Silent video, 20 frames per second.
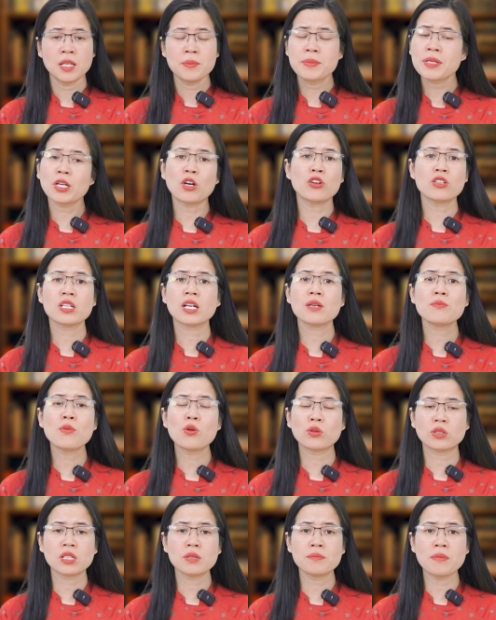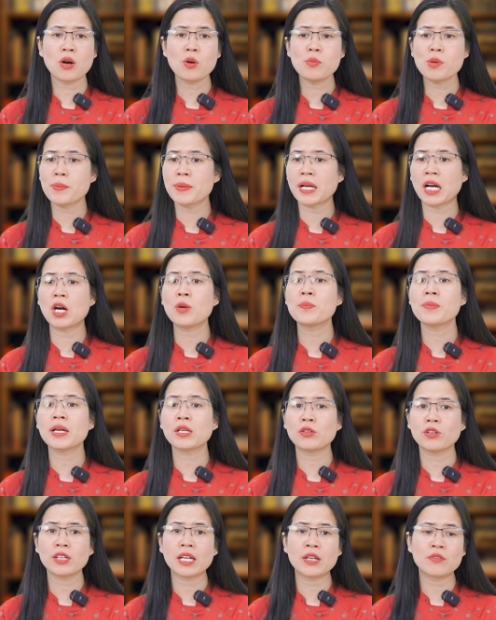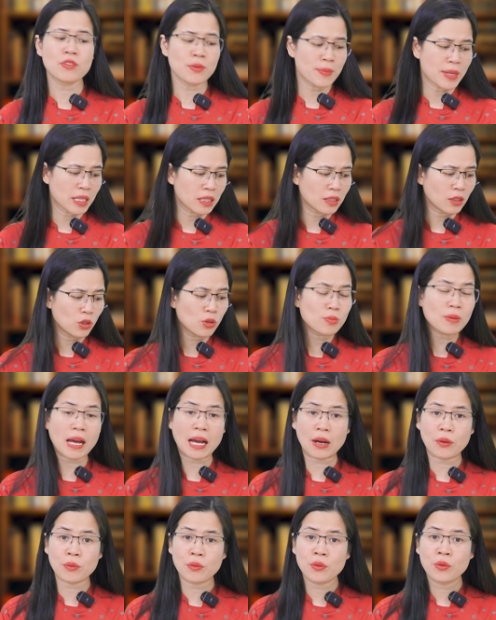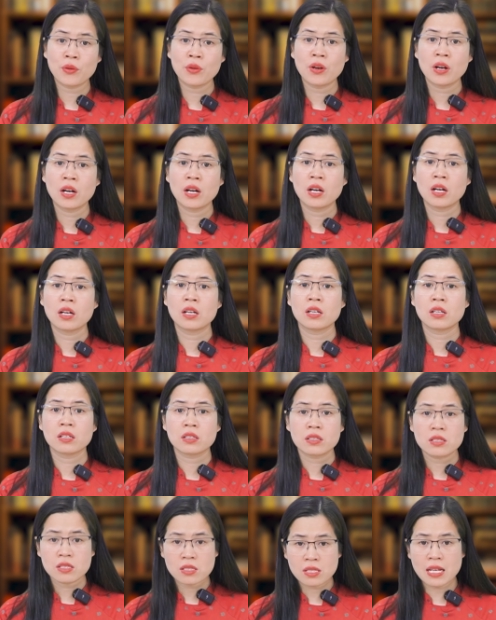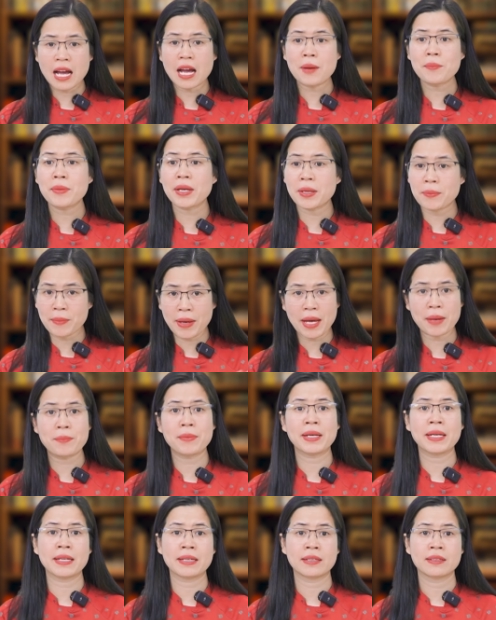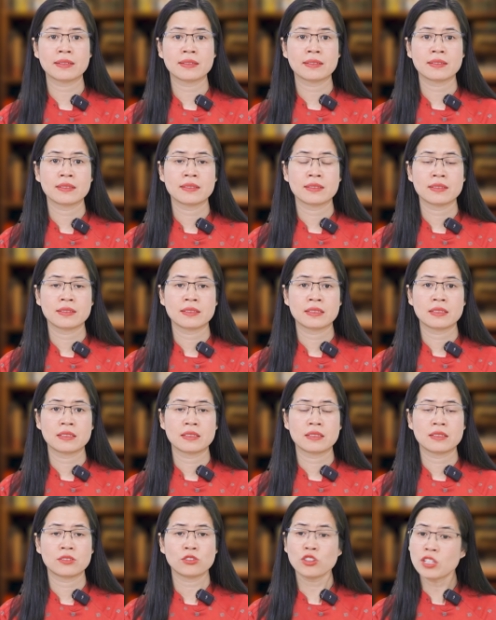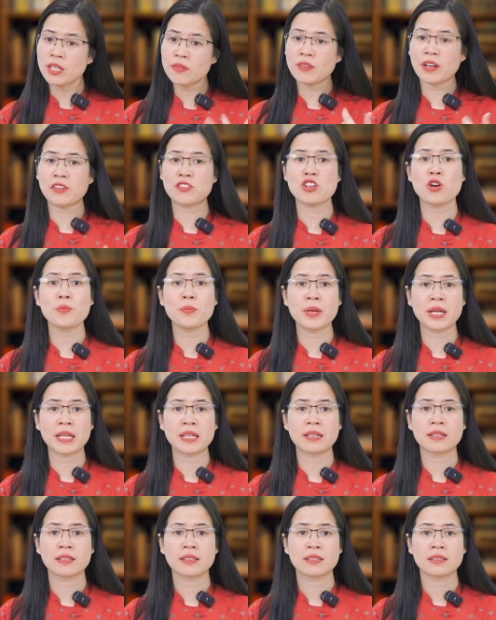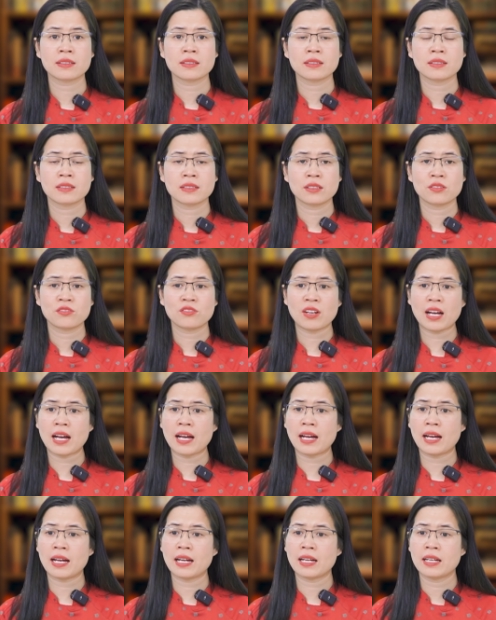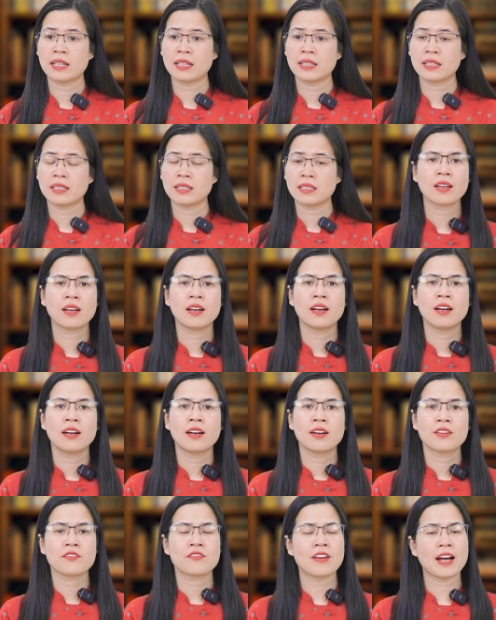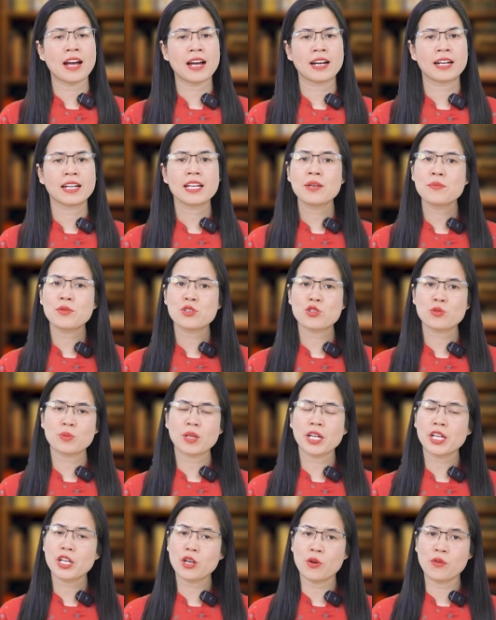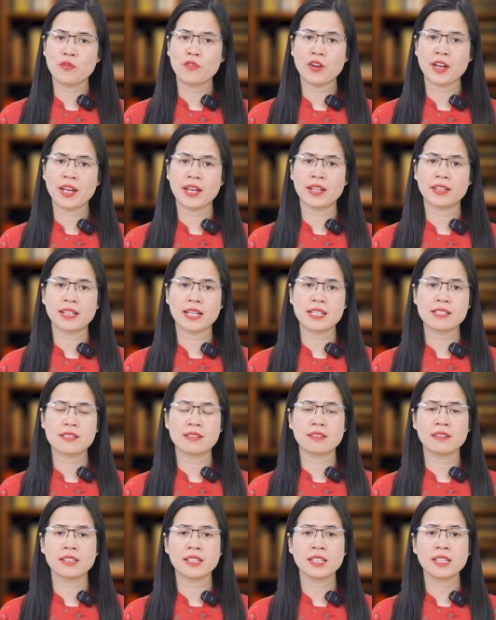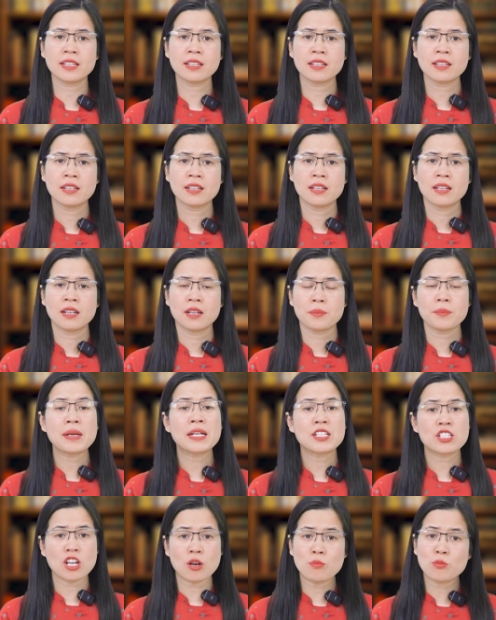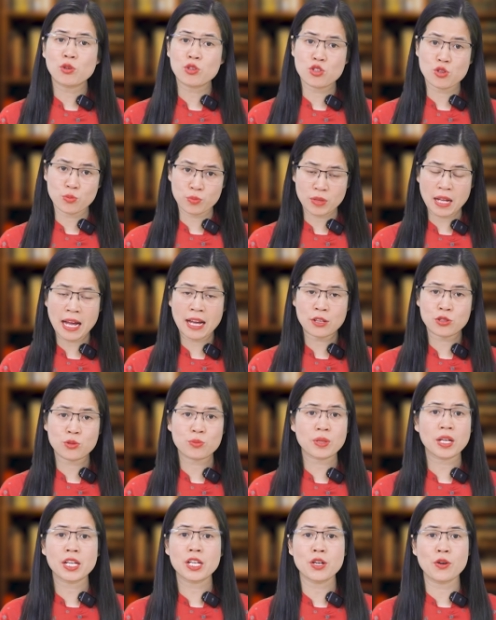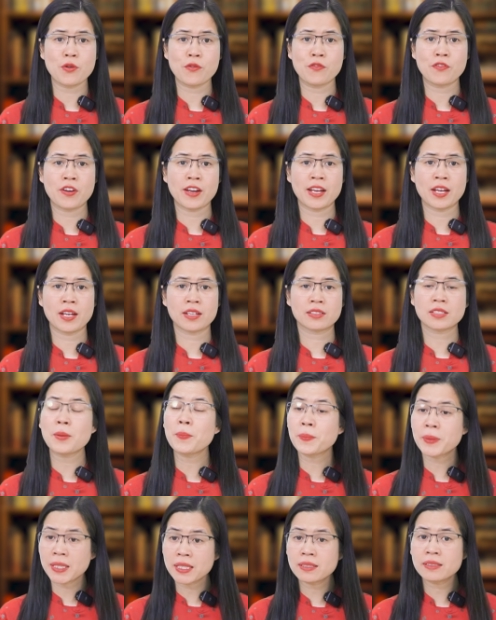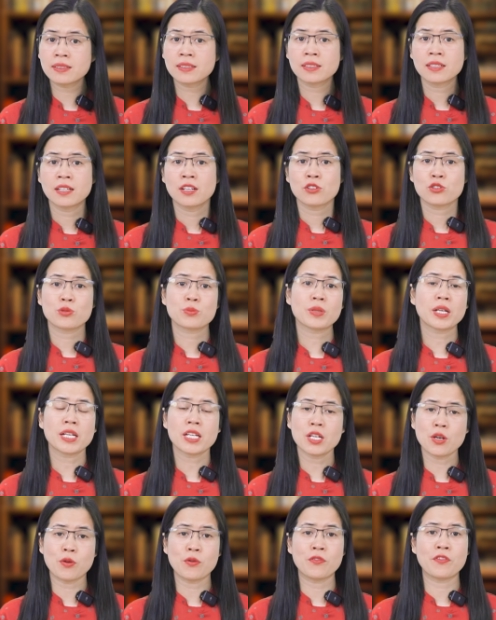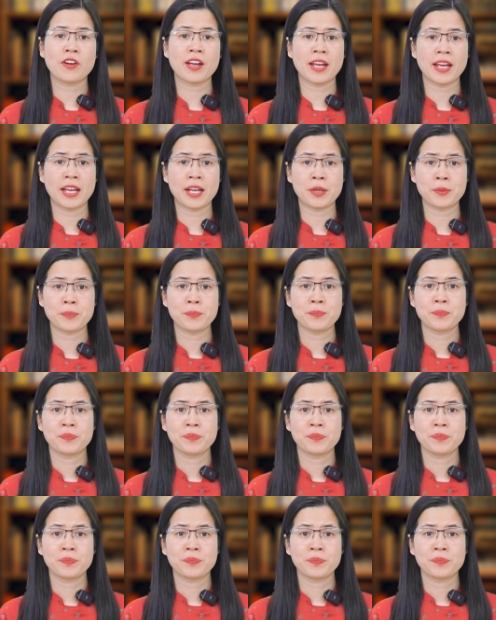mình có những cái mô thức mẫu mà mình không biết nó đến với mình từ lúc nào cha mình mẹ mình nó đi vào trong mình và và khi mà chúng ta hiểu về thế giới bên trong của chúng ta chúng ta hiểu về tâm thức chúng ta hiểu về